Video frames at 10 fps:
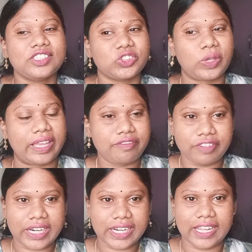సో
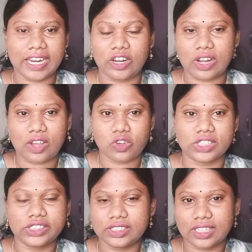ఎవ్రీడే నేను నాకు ఒక
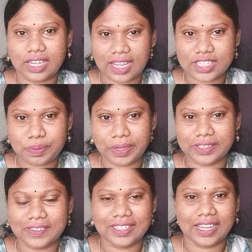చిన్న టాస్క్
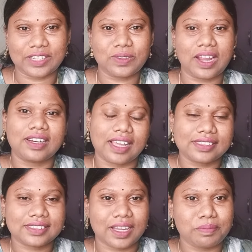పెట్టుకుంటాను ఆ
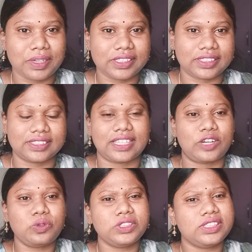టాస్క్ కంప్లీట్
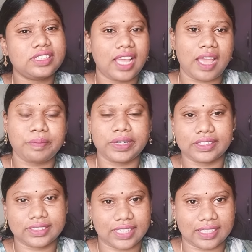చేస్తాను చిన్న
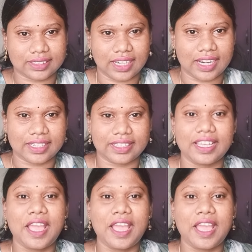హ్యాపీనెస్ టాస్క్ లాంటిది